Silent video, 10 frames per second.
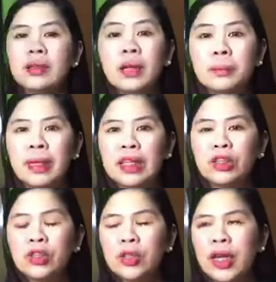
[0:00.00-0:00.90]
ng balat.
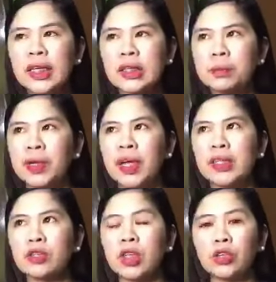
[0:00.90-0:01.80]
Yun yung
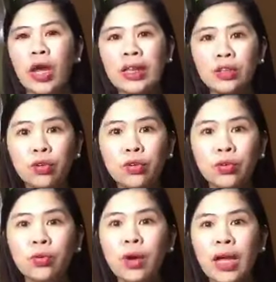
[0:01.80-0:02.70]
na-experience dito. At yun
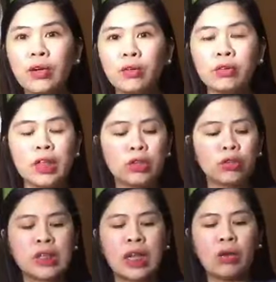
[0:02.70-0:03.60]
yung ayoko dito
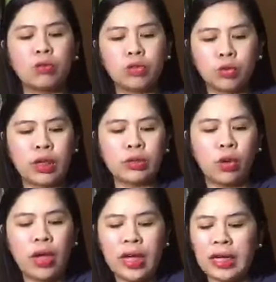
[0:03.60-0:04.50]
sa lotion
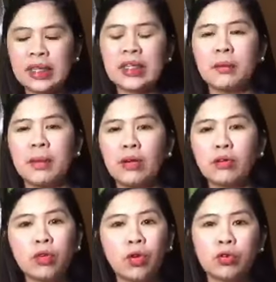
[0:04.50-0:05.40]
ko. Kasi
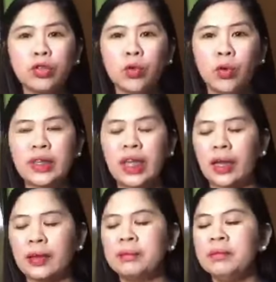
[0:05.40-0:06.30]
merong lotion na